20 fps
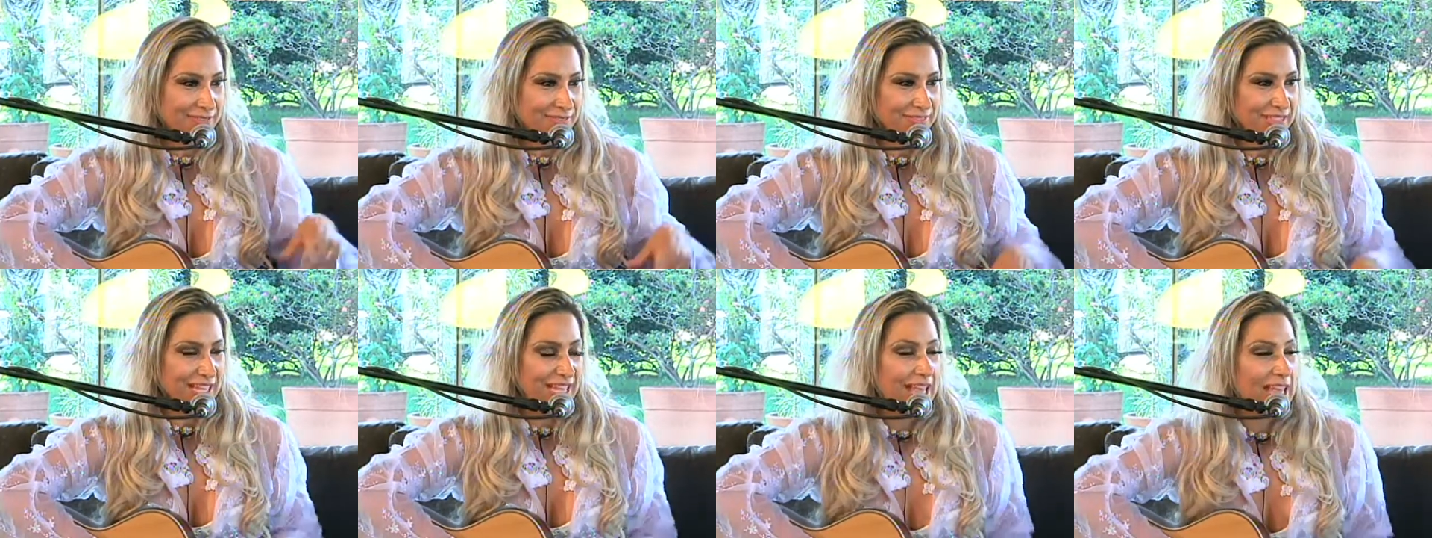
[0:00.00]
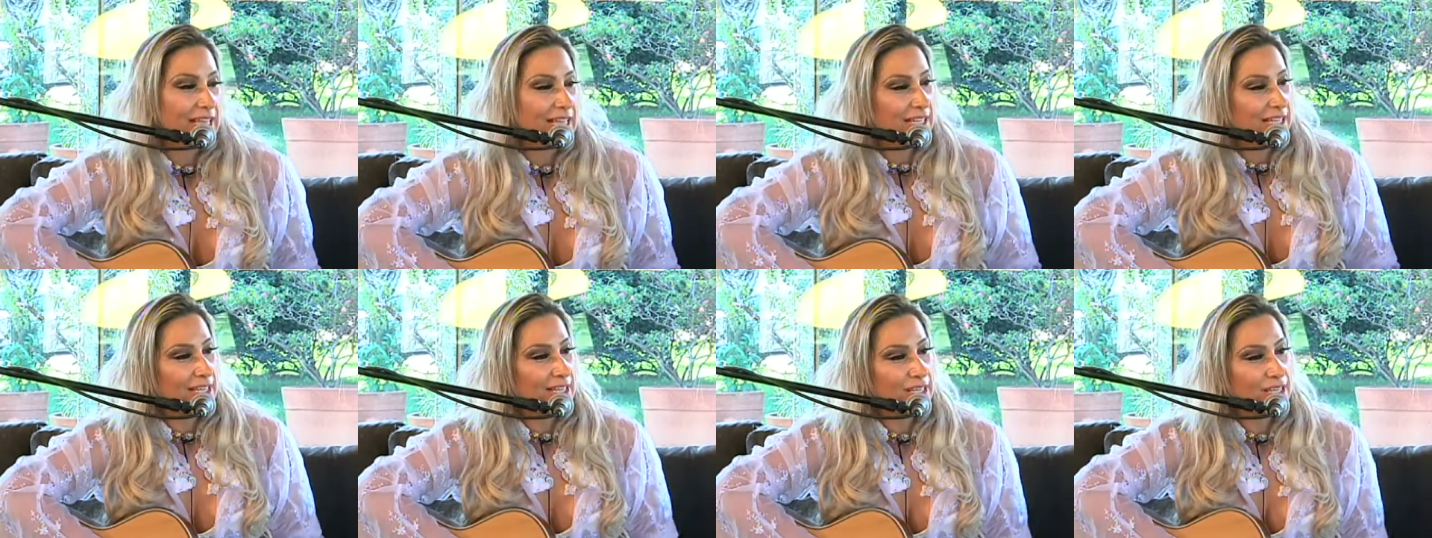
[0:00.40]
tá aqui.
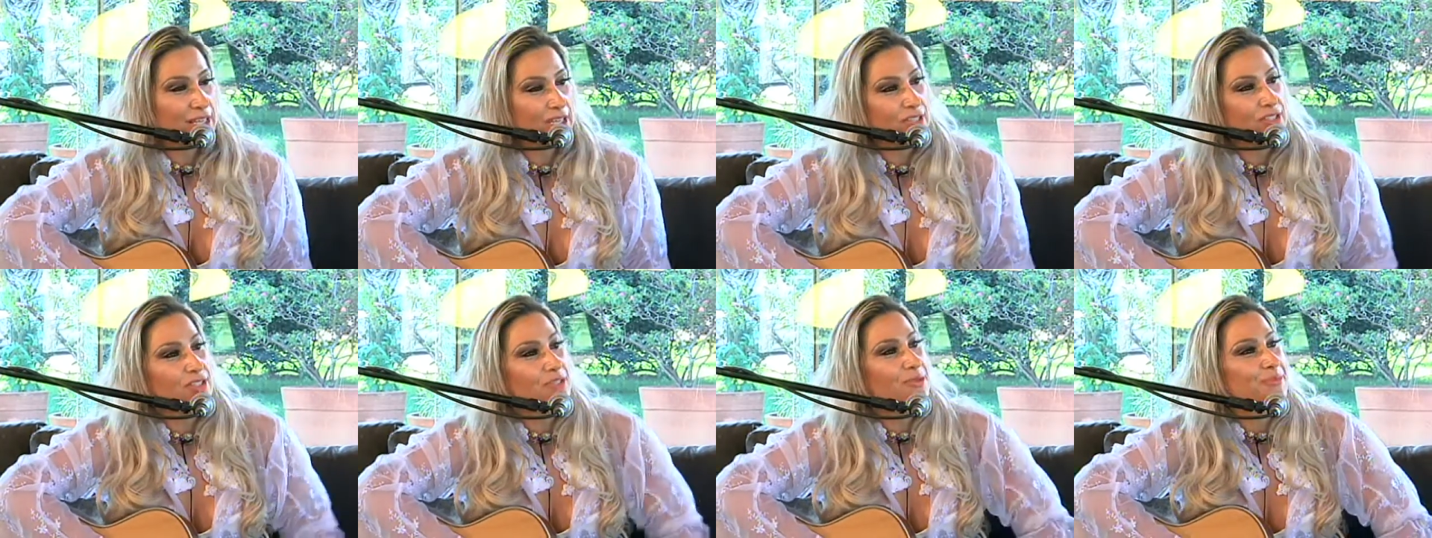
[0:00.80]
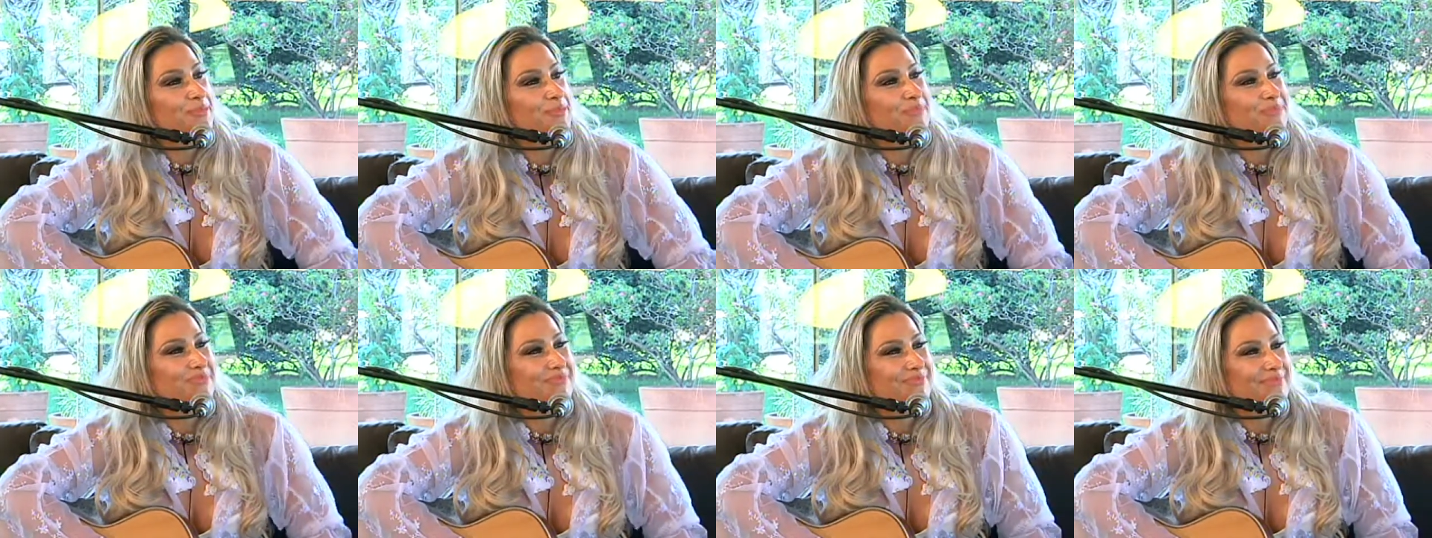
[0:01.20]
Isso. Aqui, ó,
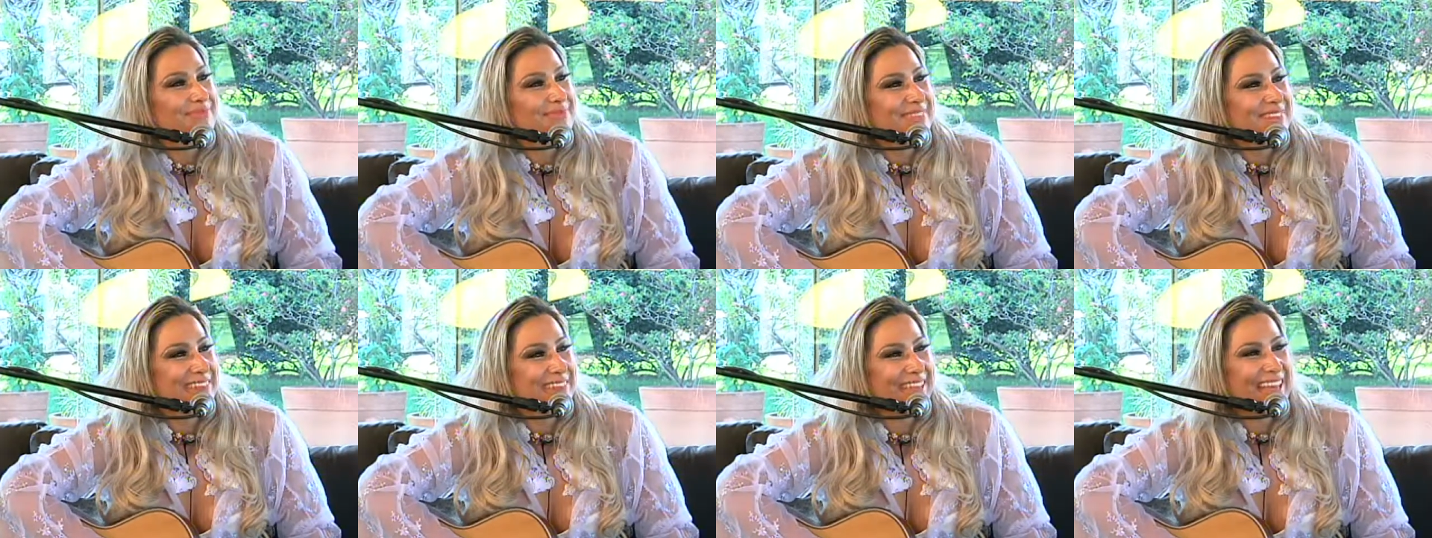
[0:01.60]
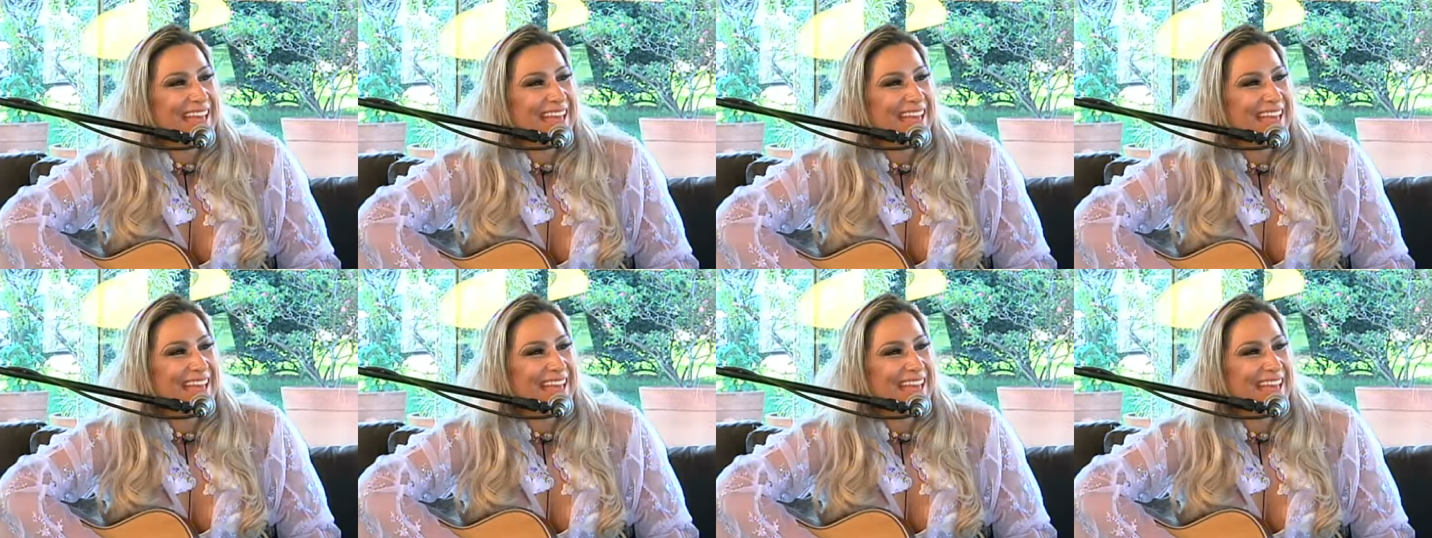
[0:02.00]
mal acabado.